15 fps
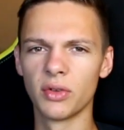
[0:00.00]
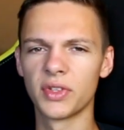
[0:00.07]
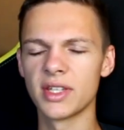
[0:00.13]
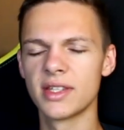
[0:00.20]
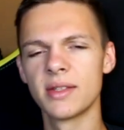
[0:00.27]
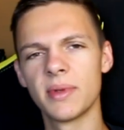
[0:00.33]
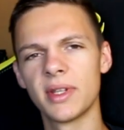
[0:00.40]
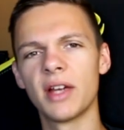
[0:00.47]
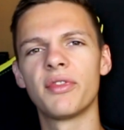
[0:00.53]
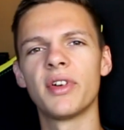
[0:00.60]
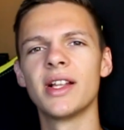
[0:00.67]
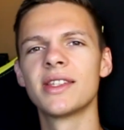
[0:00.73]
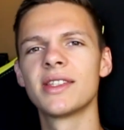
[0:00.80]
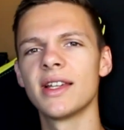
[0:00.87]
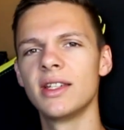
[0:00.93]
dürfte das nicht mehr der
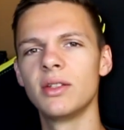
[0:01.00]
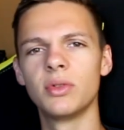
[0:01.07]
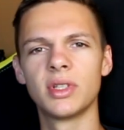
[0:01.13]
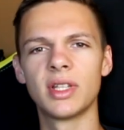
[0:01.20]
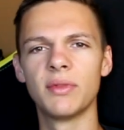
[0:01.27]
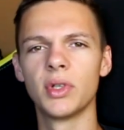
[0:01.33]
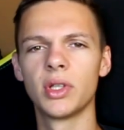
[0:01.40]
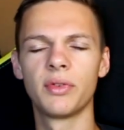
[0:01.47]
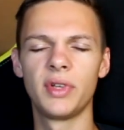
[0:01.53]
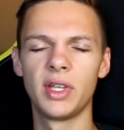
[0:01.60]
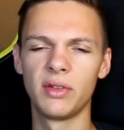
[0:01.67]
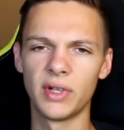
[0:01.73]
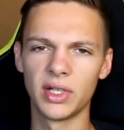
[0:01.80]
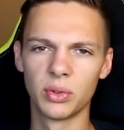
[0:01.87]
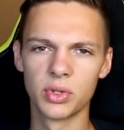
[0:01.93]
Fall sein und dann wird auf
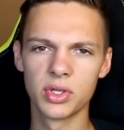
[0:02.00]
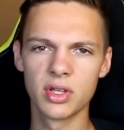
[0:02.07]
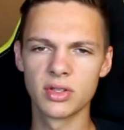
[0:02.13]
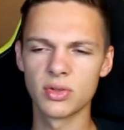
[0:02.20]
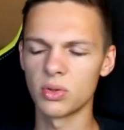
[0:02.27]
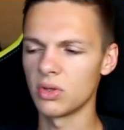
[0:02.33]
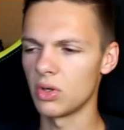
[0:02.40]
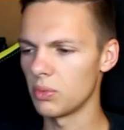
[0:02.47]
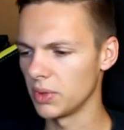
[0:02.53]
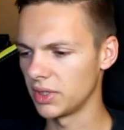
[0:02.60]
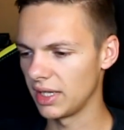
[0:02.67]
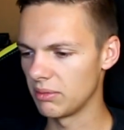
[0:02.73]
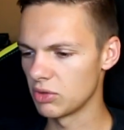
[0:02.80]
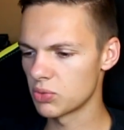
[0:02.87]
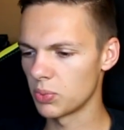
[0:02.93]
jeden Fall durchgezogen, auch mit
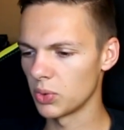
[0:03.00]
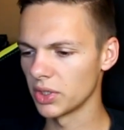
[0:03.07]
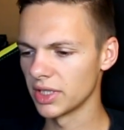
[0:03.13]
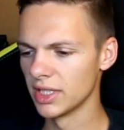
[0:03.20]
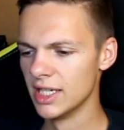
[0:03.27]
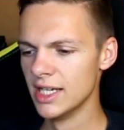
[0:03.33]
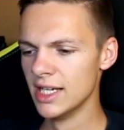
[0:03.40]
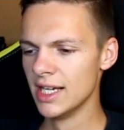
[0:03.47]
dem Sport.